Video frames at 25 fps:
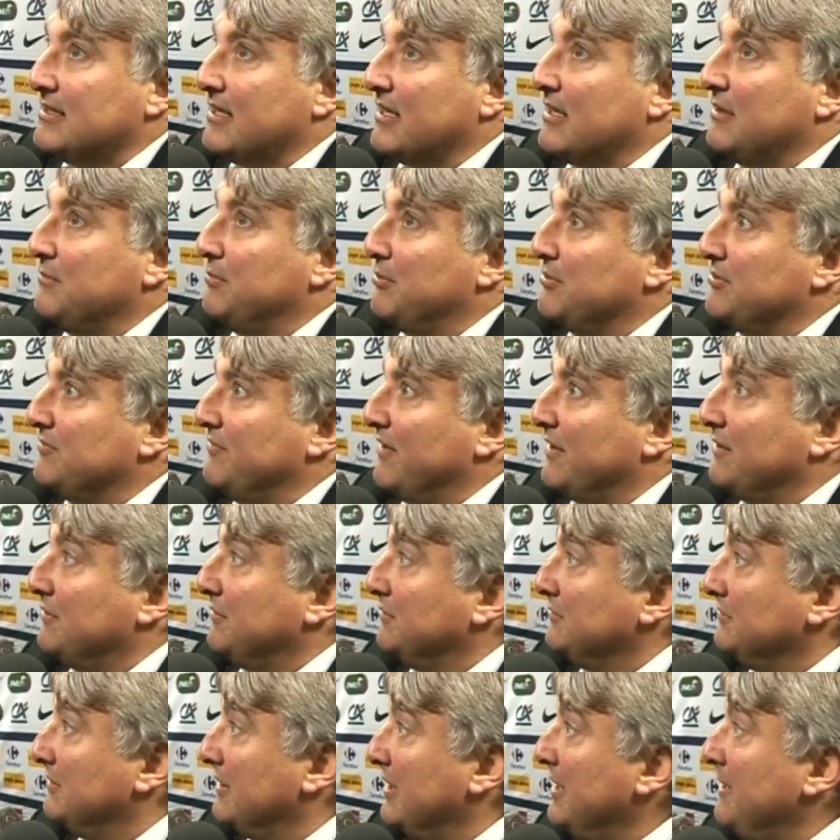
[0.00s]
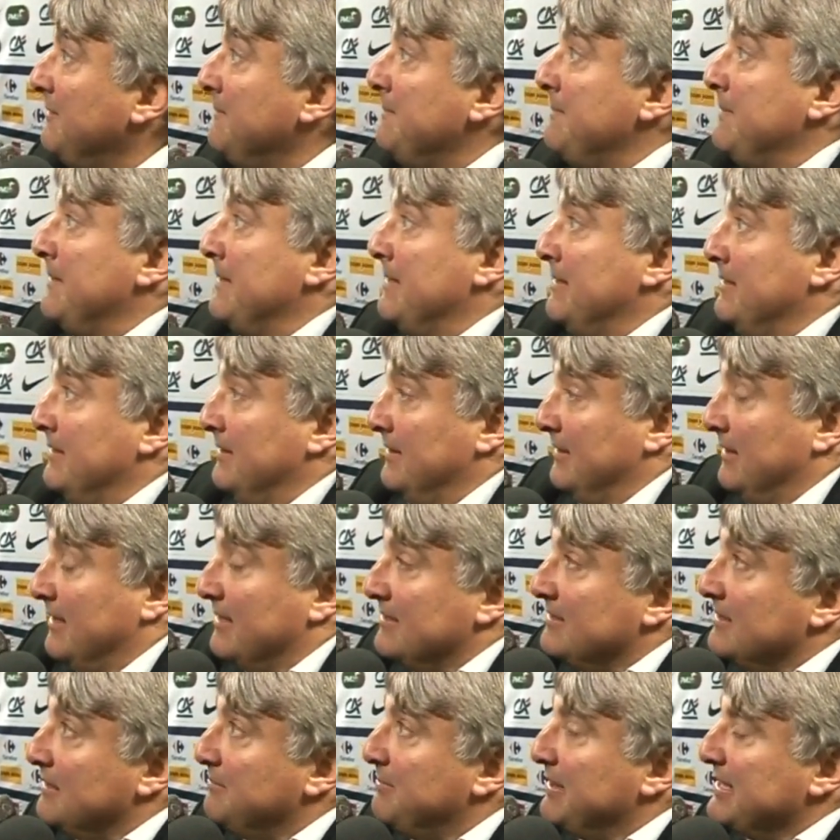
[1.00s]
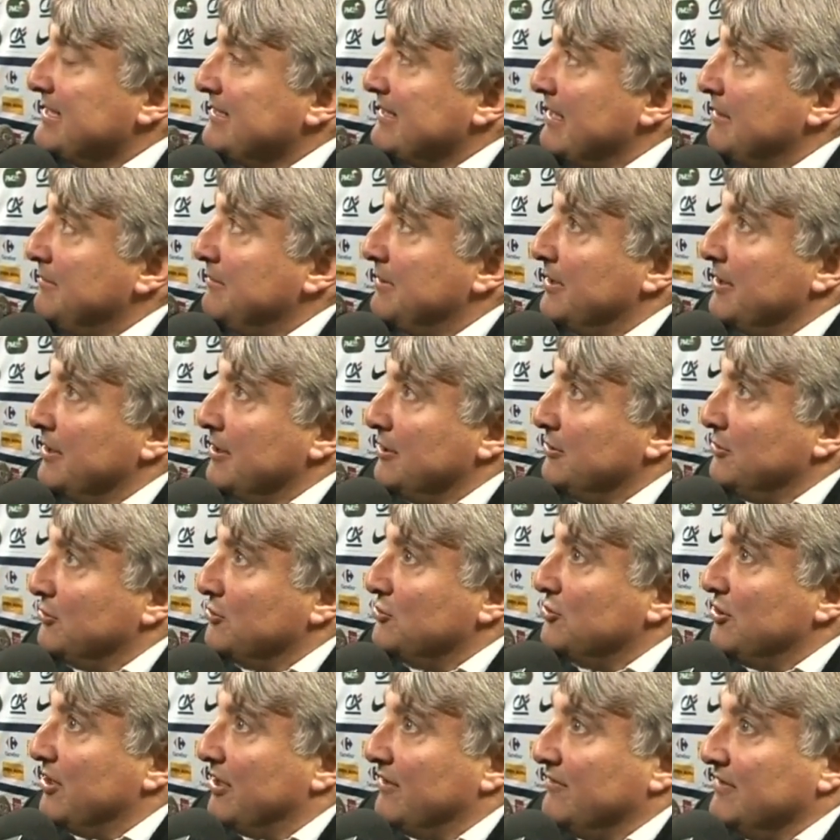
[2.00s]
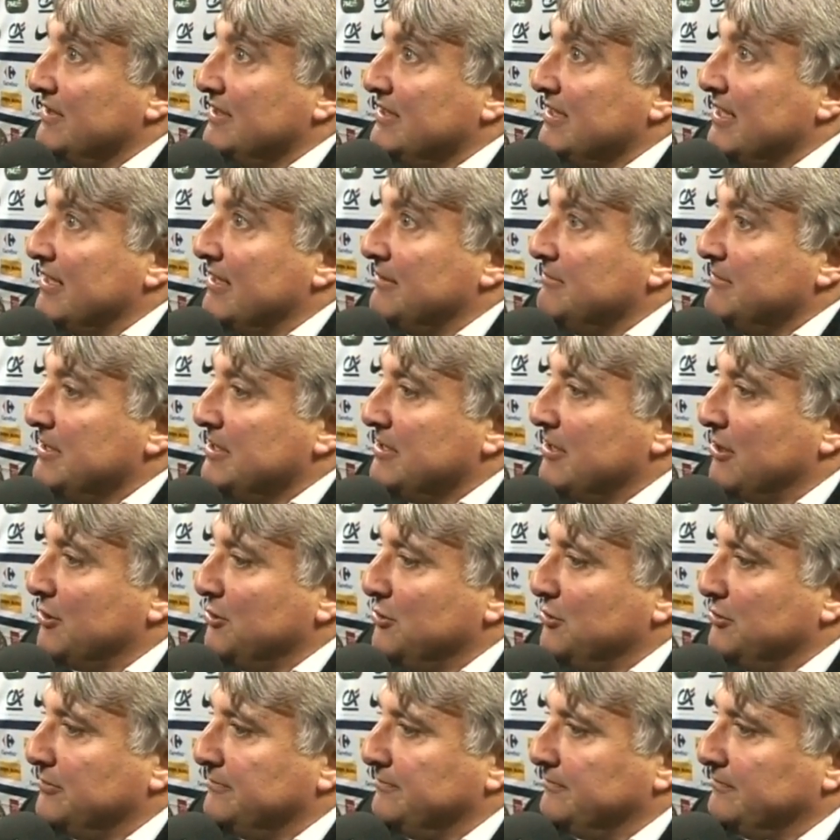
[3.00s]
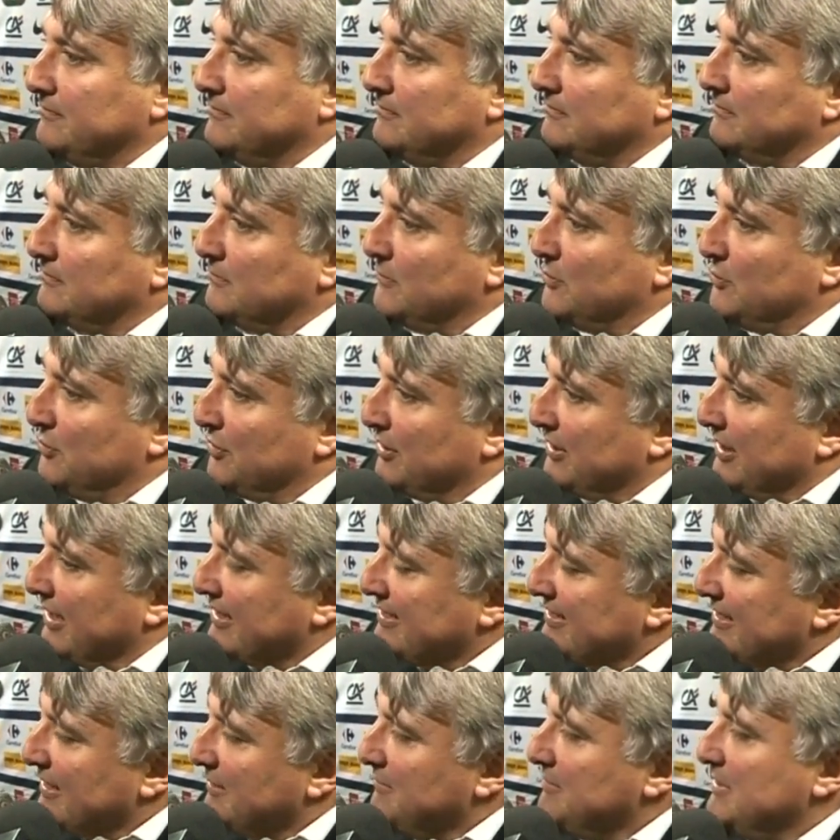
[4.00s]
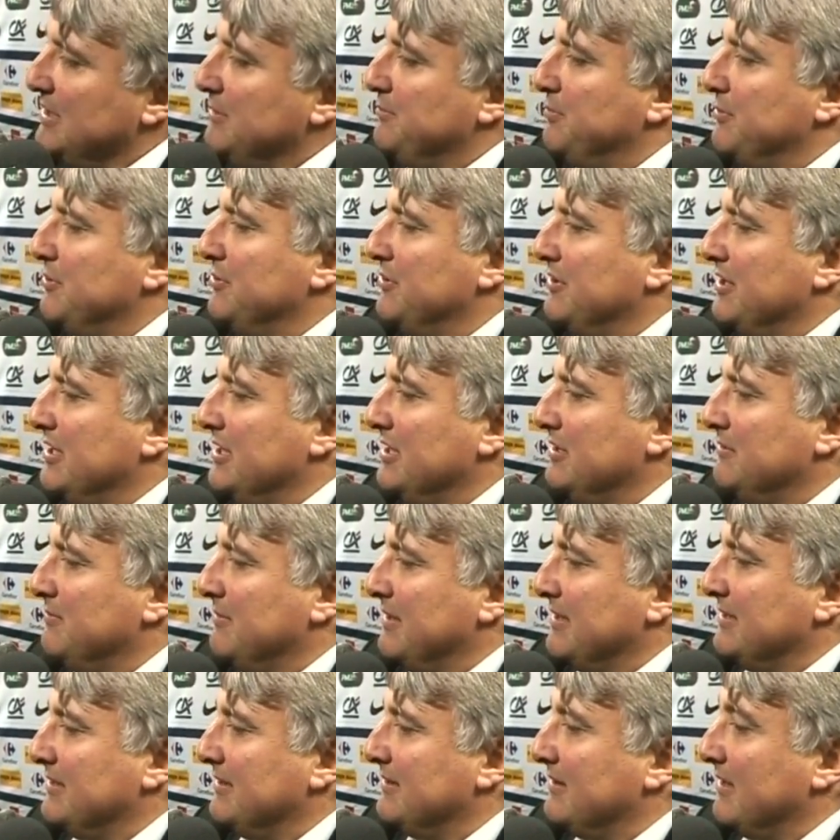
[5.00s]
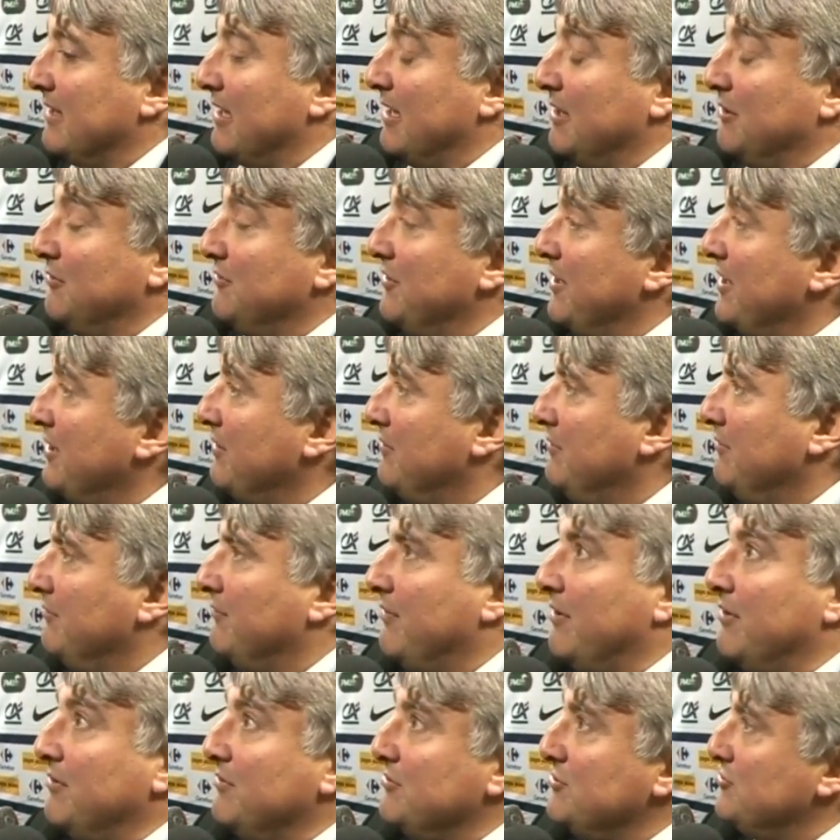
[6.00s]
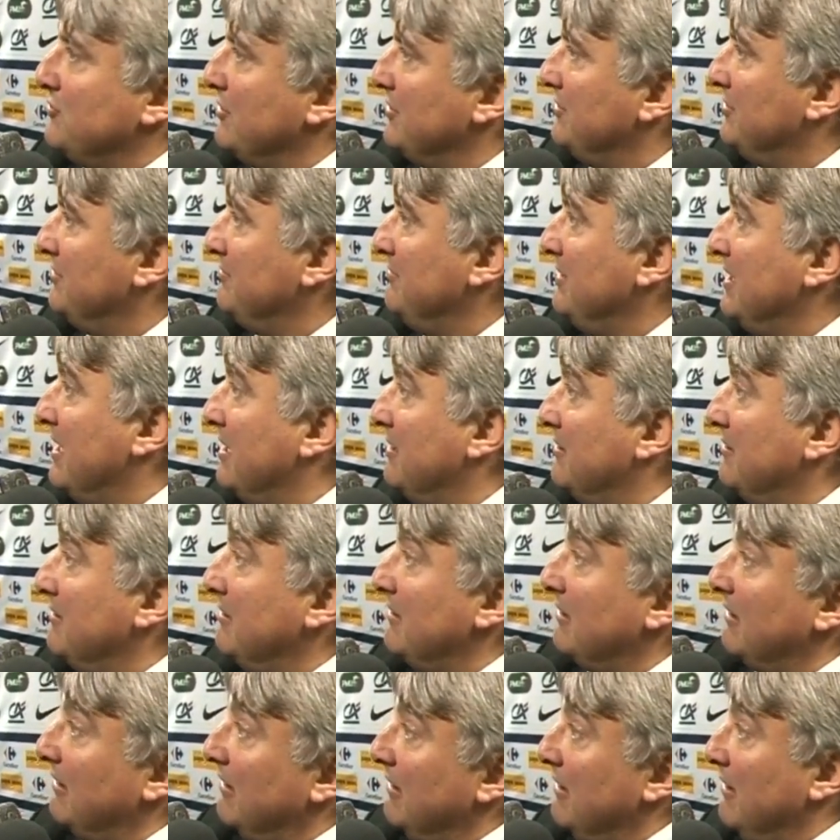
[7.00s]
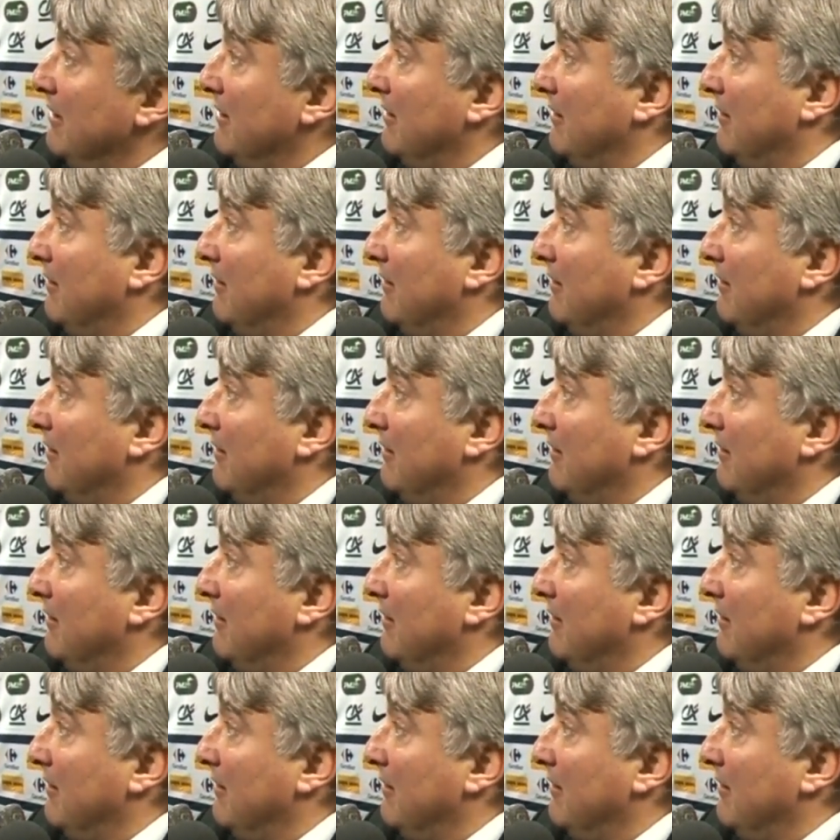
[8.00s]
à 4-5 pour se faire contrer, et c'était pas simple. Donc je leur avais dit à la mi-temps de casser un petit peu le rythme, etc. On a un coup franc, on le joue à 2000 à l'heure.